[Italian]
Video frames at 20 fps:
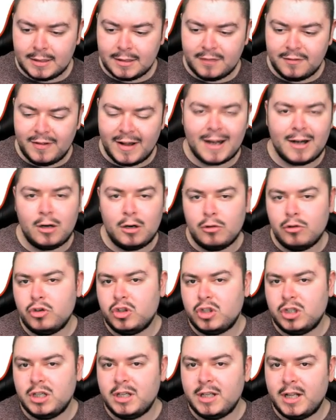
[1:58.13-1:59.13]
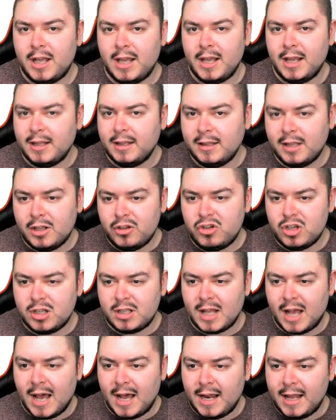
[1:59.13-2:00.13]
farlo uscire in
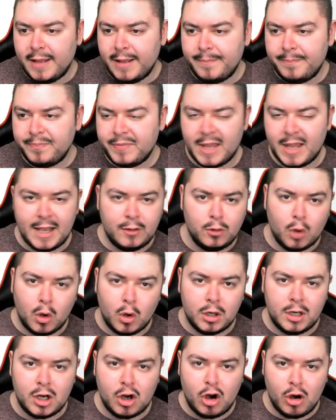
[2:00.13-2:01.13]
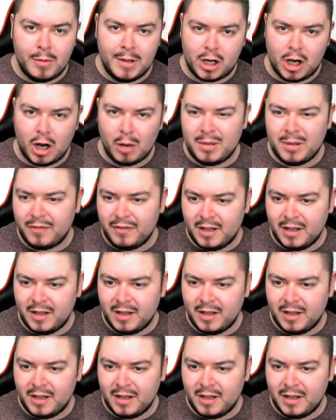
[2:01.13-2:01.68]
digitale e non come copia